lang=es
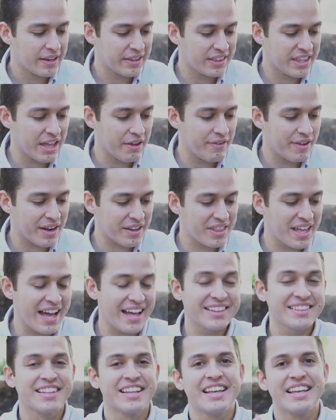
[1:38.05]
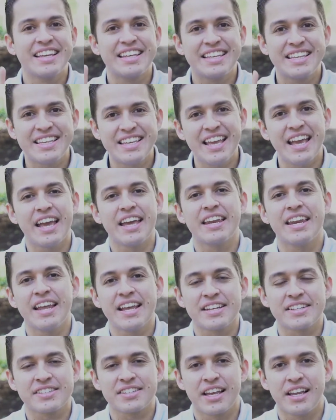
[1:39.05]
de verdad quién
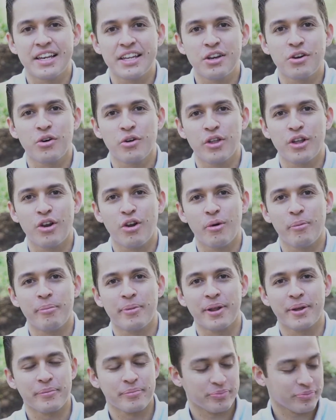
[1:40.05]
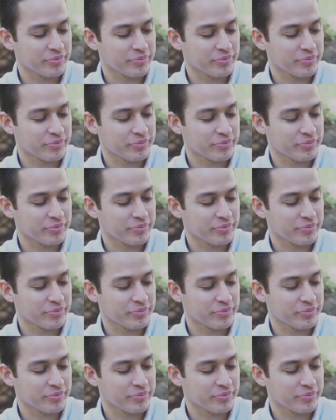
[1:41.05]
es el Hijo del Hombre